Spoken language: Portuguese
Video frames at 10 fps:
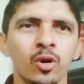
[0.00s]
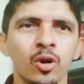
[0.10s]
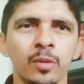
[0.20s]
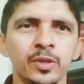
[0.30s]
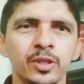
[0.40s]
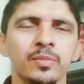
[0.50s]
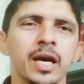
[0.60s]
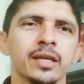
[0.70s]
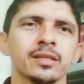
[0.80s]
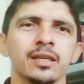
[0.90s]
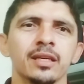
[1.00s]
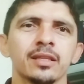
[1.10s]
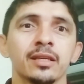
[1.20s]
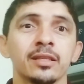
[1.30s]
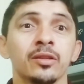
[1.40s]
tá certo? Estou
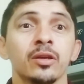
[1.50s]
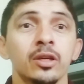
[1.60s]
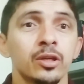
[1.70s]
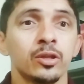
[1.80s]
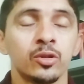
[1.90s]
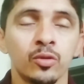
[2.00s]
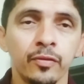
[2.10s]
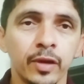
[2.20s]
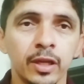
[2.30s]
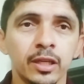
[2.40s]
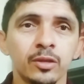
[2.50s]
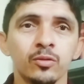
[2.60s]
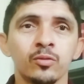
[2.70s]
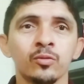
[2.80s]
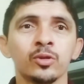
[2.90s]
falando aqui do curso
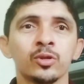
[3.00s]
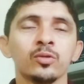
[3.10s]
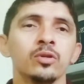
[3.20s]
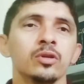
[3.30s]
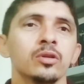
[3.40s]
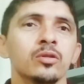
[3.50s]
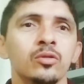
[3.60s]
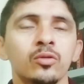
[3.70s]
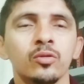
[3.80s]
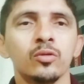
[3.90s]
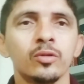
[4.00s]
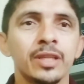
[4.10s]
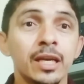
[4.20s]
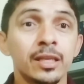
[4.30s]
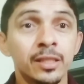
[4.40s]
do Nascido de
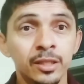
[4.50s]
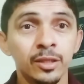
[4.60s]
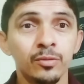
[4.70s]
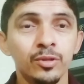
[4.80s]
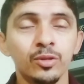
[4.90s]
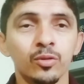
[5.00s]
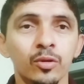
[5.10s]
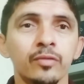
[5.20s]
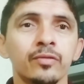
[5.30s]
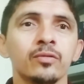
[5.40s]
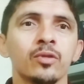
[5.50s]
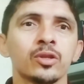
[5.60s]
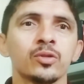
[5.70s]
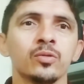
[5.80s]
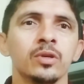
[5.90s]
Novo, nosso querido
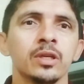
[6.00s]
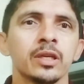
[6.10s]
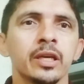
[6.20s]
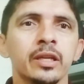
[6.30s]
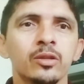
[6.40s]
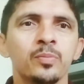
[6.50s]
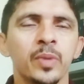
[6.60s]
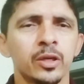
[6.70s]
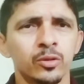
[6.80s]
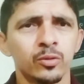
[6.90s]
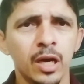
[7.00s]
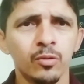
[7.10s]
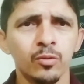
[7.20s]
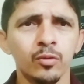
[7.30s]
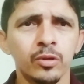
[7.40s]
pastor Raul, que é um
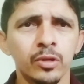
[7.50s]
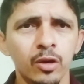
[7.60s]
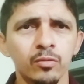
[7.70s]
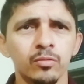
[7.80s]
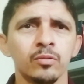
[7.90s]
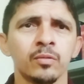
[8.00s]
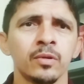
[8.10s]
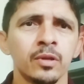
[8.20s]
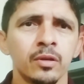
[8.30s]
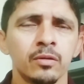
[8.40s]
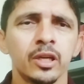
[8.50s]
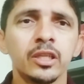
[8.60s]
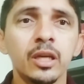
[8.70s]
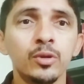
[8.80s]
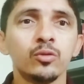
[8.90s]
grande amigo nosso aqui do
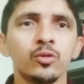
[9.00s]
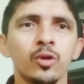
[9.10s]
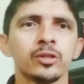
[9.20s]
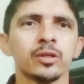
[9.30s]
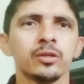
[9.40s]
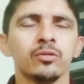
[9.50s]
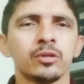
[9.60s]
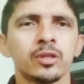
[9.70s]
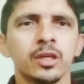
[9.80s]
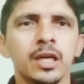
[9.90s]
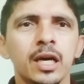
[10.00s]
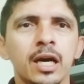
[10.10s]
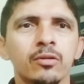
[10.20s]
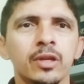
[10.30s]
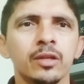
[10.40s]
nosso canal, né? Nós somos
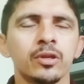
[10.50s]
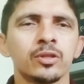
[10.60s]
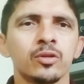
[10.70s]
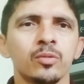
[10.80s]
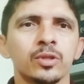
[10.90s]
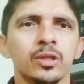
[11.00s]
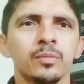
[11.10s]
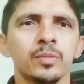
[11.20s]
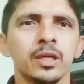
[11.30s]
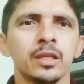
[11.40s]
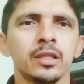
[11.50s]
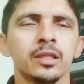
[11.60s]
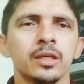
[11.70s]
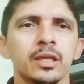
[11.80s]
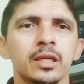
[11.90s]
também ali, a gente, a
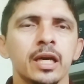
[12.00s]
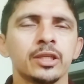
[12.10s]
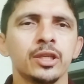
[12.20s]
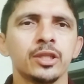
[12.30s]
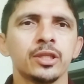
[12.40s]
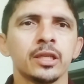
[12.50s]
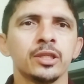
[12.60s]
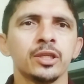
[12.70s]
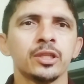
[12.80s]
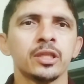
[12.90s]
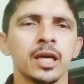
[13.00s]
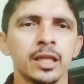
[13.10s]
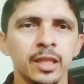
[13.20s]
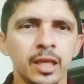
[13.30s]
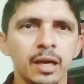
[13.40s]
gente já até trabalha
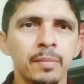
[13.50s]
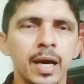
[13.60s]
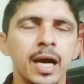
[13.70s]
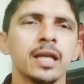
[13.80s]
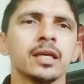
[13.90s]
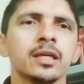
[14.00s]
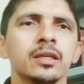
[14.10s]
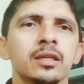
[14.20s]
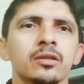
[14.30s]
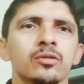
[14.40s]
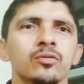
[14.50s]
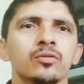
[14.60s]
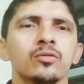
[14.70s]
no site